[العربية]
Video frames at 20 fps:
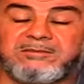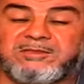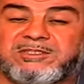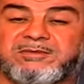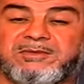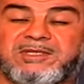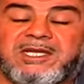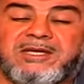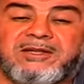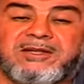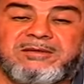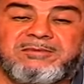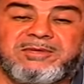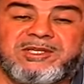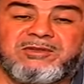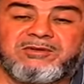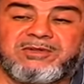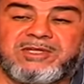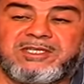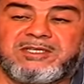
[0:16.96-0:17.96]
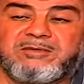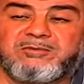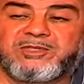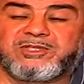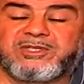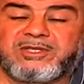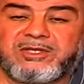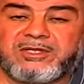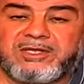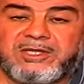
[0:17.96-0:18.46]
بسم الله الرحمن الرحيم
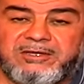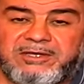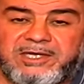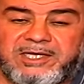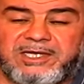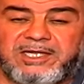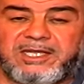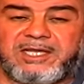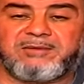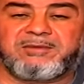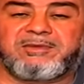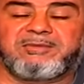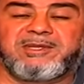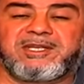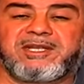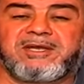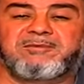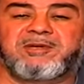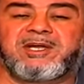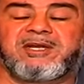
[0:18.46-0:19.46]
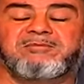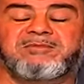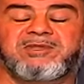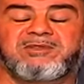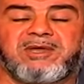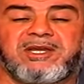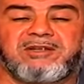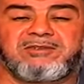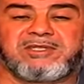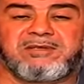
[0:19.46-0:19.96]
وصلى الله على حبيبنا محمد
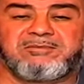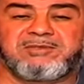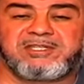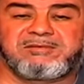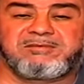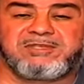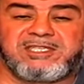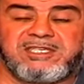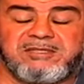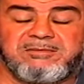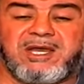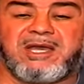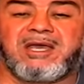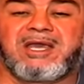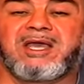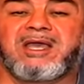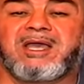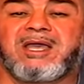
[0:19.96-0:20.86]
وعلى وصحبه وسلم